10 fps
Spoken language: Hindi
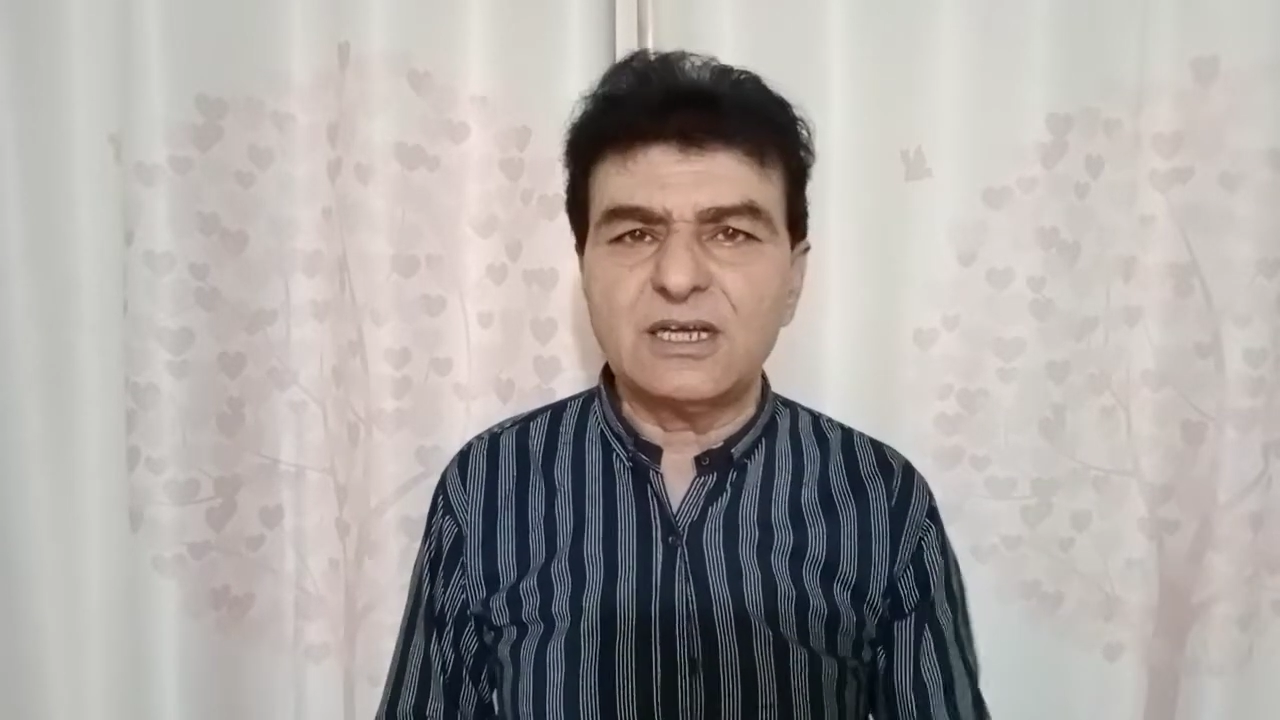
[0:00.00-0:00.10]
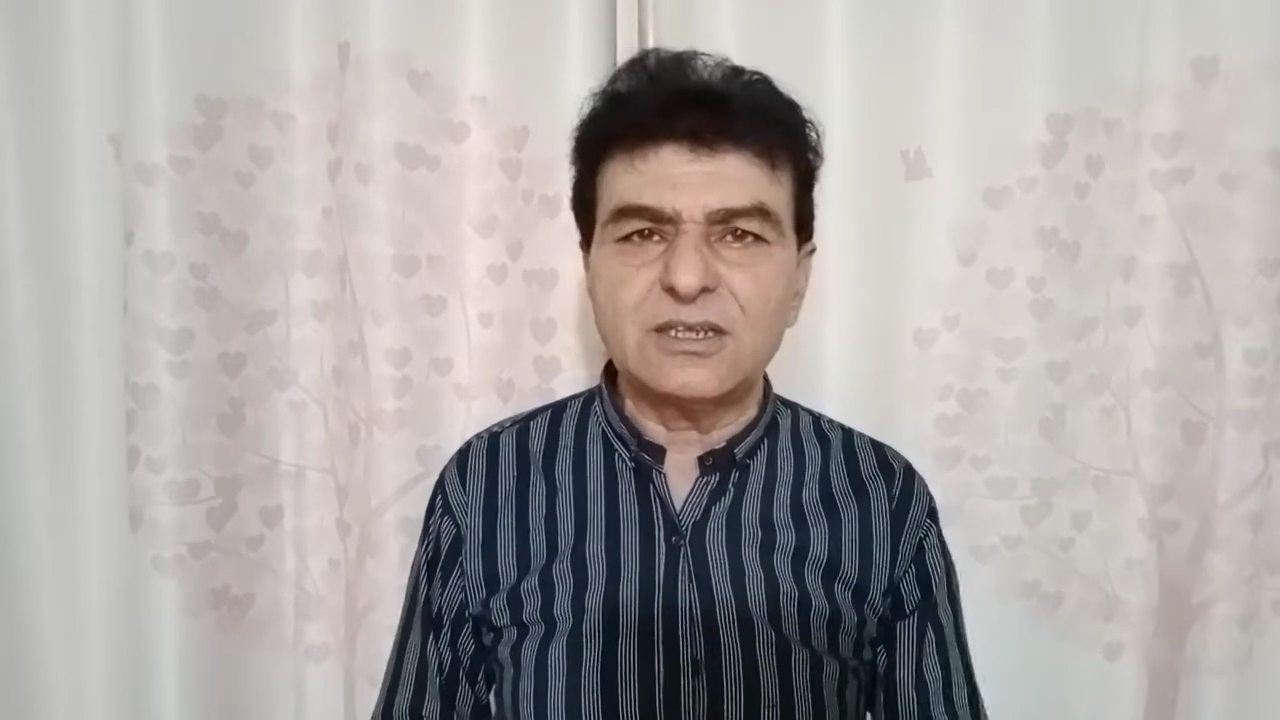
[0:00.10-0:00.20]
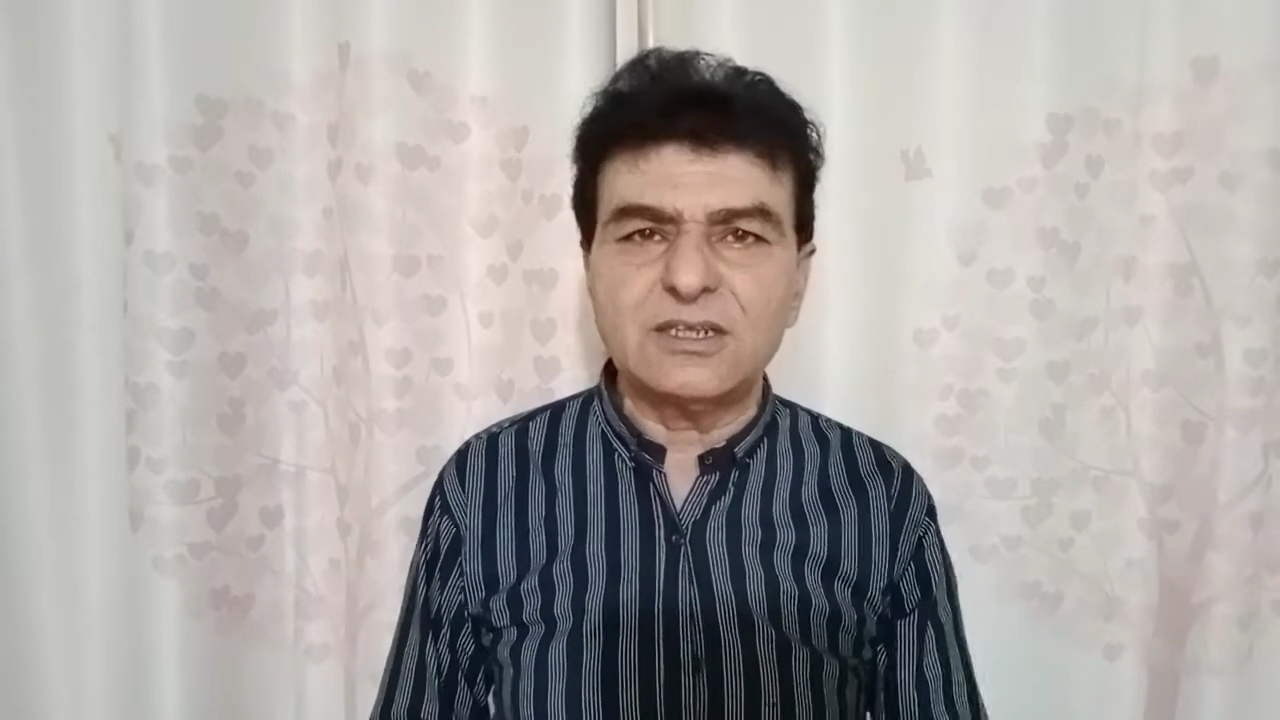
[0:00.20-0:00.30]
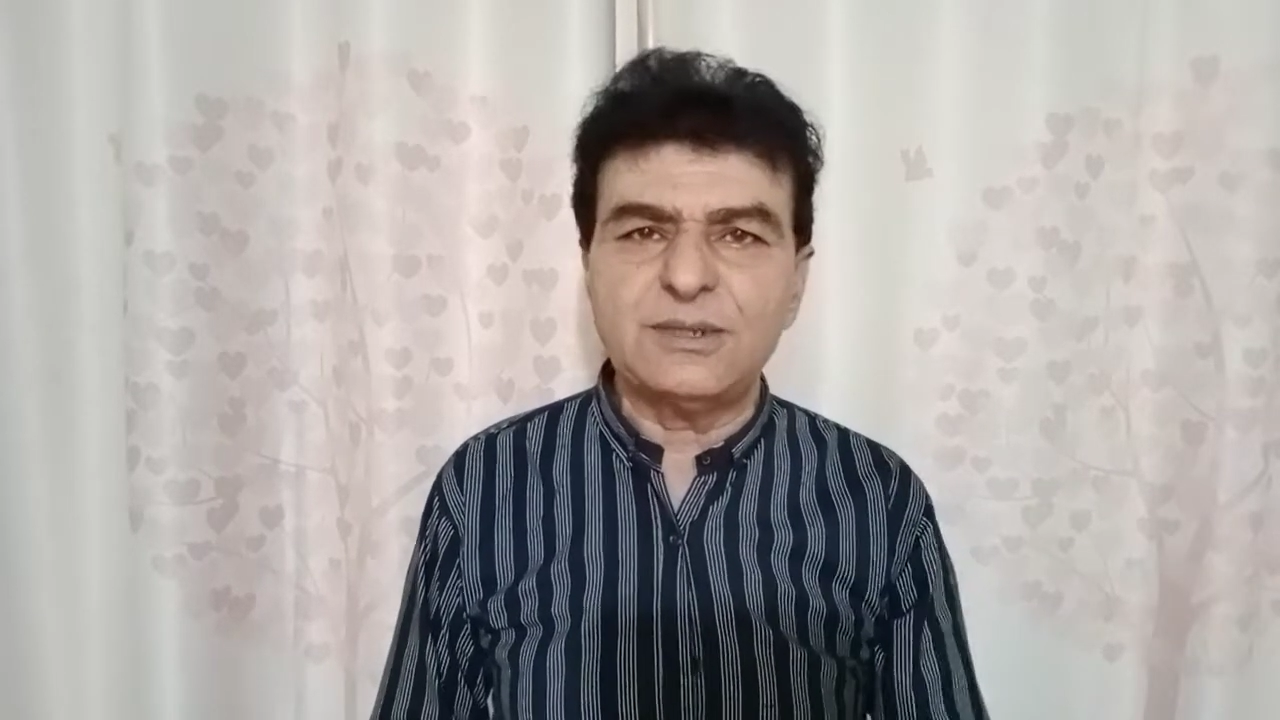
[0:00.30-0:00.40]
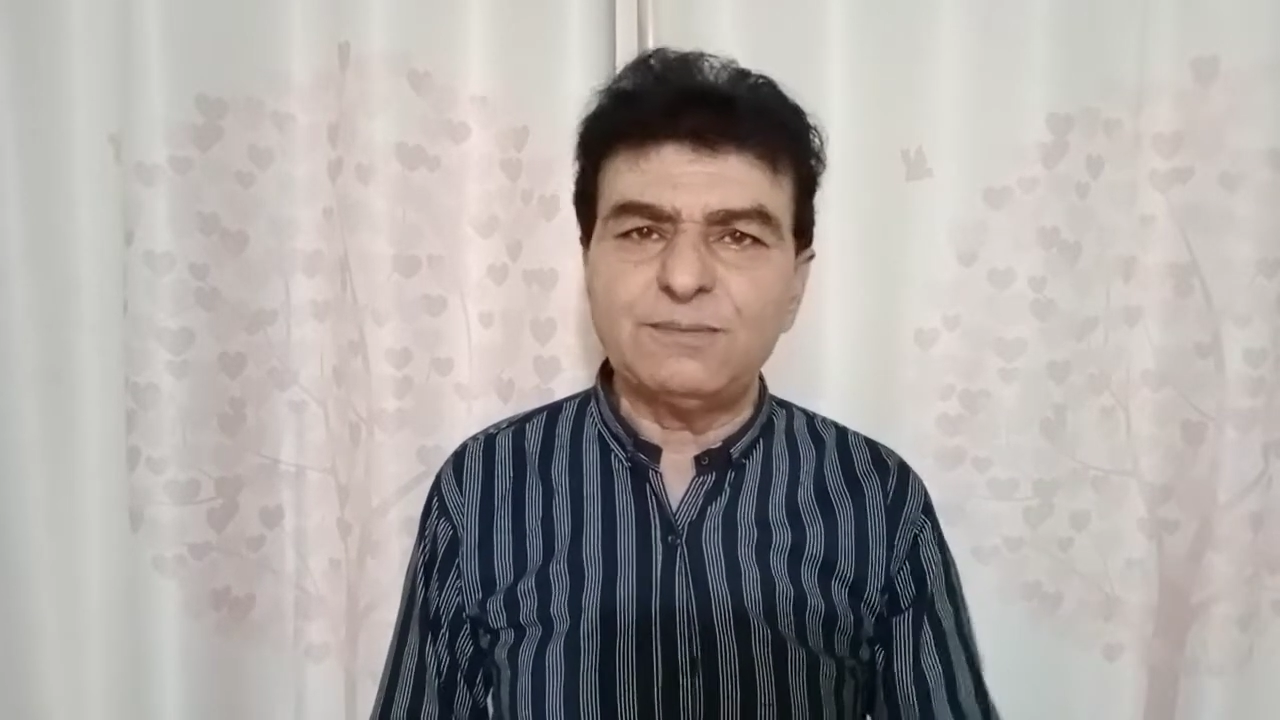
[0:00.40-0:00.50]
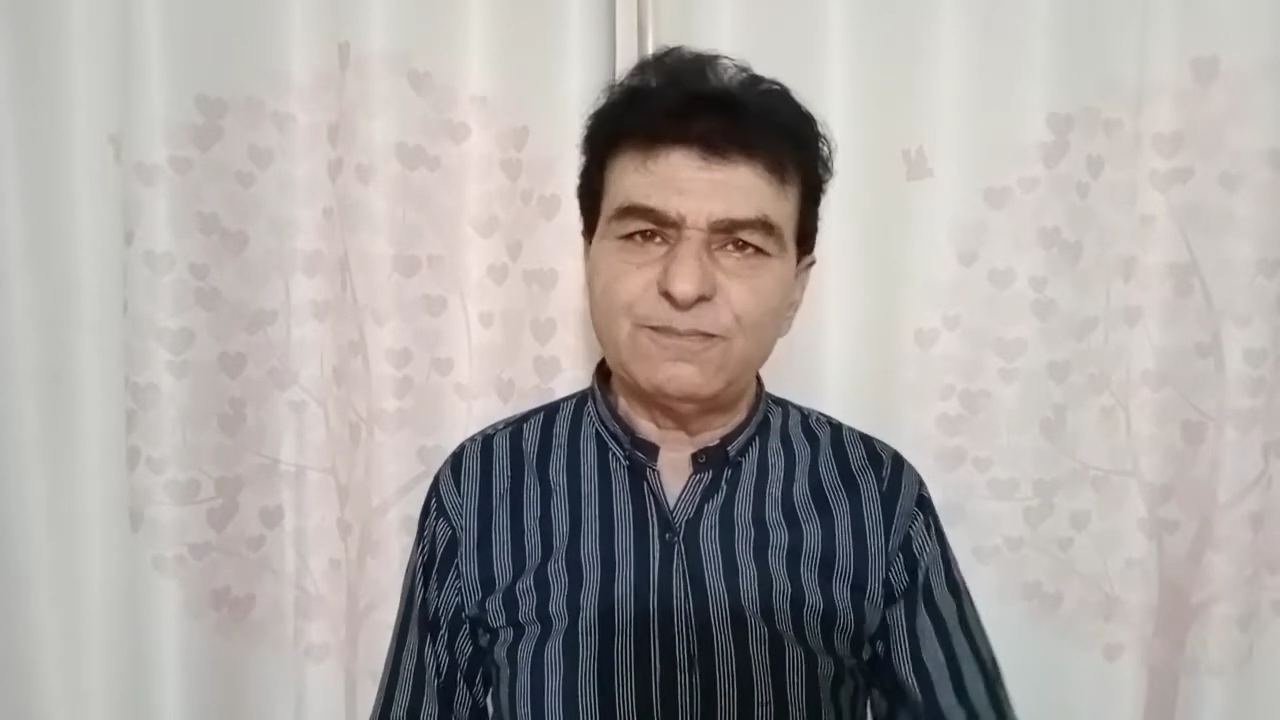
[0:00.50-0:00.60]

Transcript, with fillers: करती थी